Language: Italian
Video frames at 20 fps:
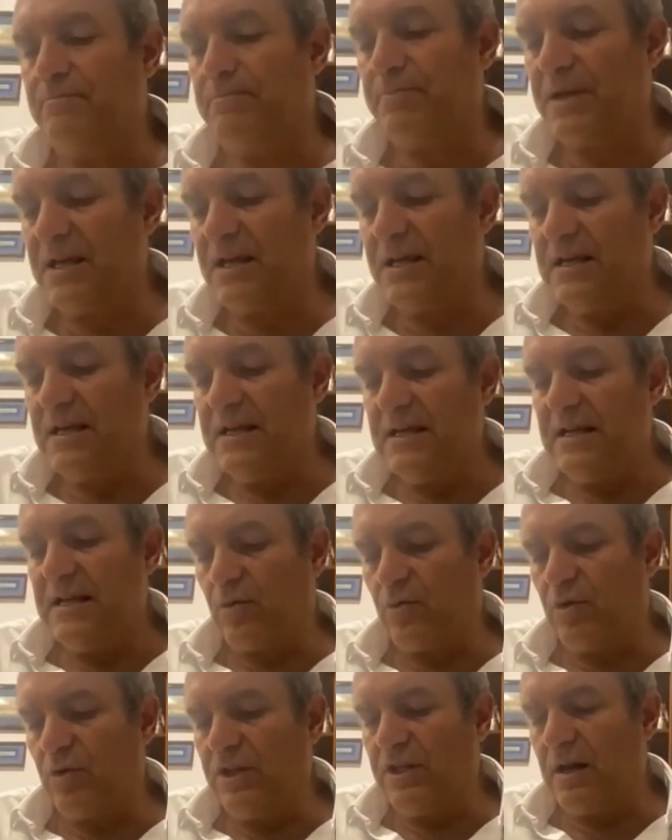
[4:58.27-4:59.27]
e quindi nel
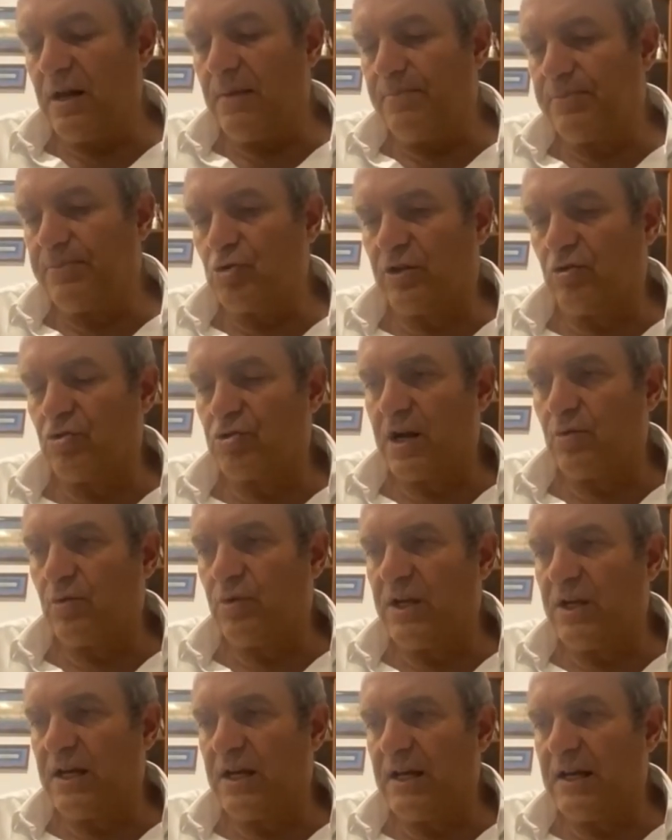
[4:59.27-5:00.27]
progetto c'era
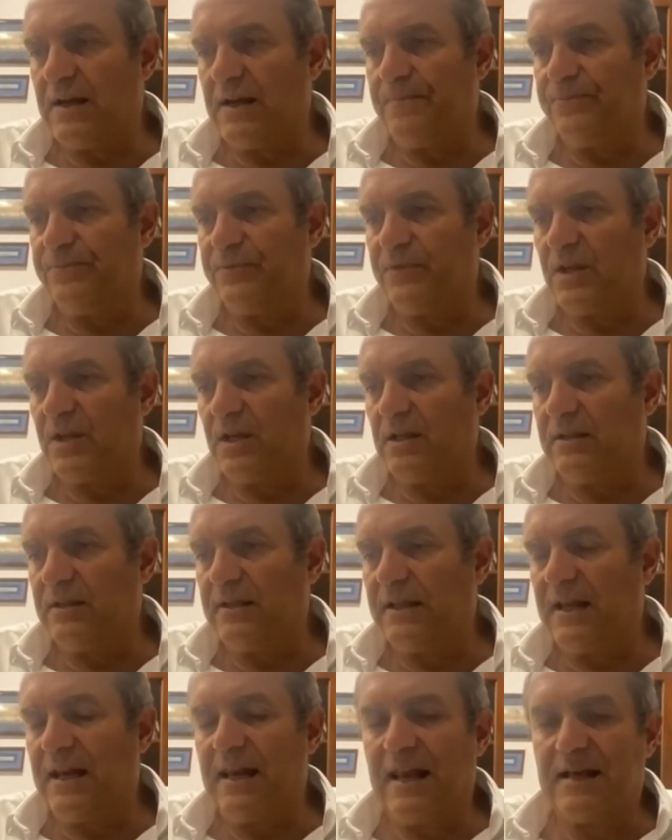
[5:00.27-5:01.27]
quella della
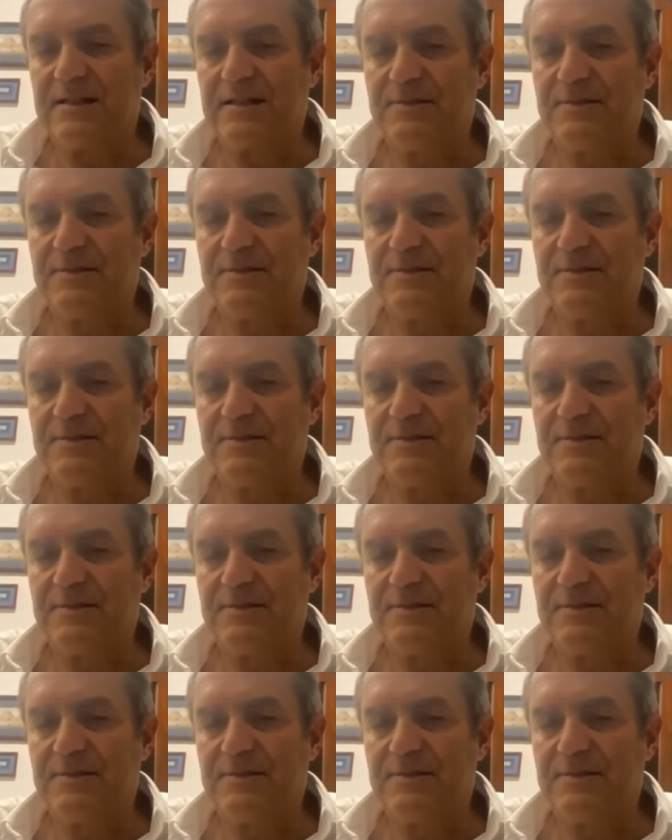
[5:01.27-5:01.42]
spiaggia